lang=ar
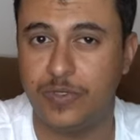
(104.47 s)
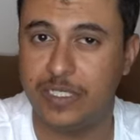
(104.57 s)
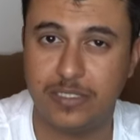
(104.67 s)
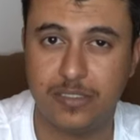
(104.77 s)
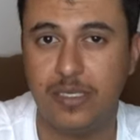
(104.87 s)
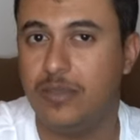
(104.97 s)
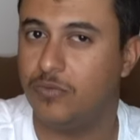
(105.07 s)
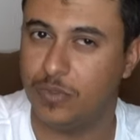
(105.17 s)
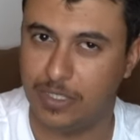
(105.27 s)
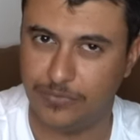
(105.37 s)
في الاس اي
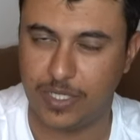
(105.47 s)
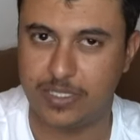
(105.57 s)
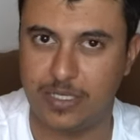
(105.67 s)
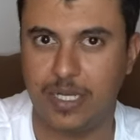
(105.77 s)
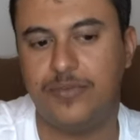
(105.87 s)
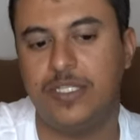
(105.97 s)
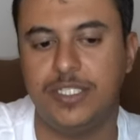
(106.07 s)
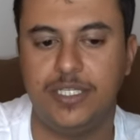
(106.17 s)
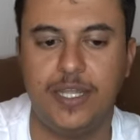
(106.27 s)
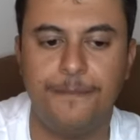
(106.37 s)
e والالفينات الالفين
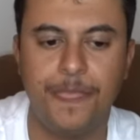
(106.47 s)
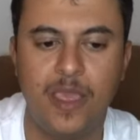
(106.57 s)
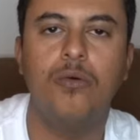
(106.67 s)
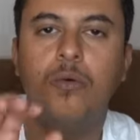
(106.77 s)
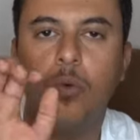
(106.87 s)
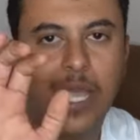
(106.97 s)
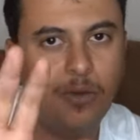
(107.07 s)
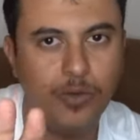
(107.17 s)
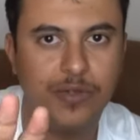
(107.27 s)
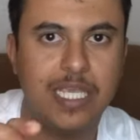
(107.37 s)
الجديده
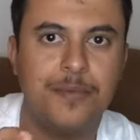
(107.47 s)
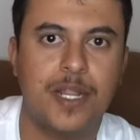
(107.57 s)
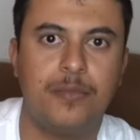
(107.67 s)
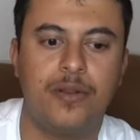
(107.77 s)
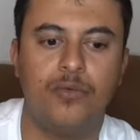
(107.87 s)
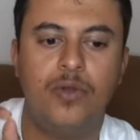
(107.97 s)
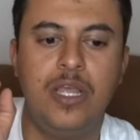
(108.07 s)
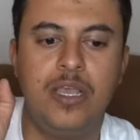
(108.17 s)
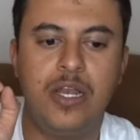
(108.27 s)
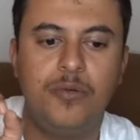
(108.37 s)
وخلونا في الكاميرا برضو
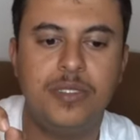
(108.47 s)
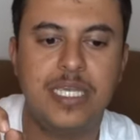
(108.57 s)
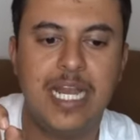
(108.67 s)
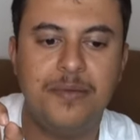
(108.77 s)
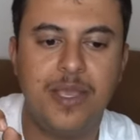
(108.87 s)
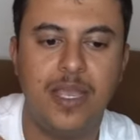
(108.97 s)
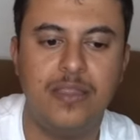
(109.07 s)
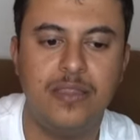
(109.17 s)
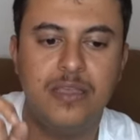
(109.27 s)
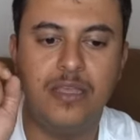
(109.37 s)
لو نتكلم
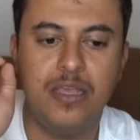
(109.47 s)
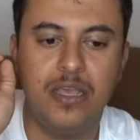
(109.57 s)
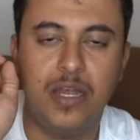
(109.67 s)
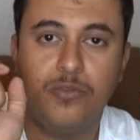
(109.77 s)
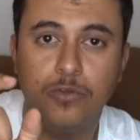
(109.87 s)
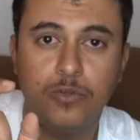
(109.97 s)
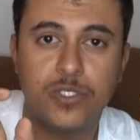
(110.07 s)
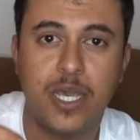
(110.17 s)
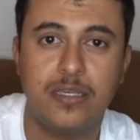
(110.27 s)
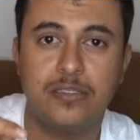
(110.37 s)
عن الفوتو
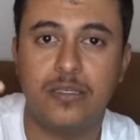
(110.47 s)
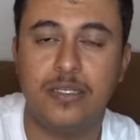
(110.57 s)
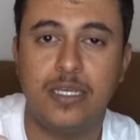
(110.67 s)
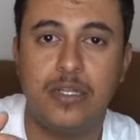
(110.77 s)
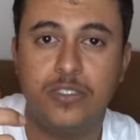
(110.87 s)
سايز انك لو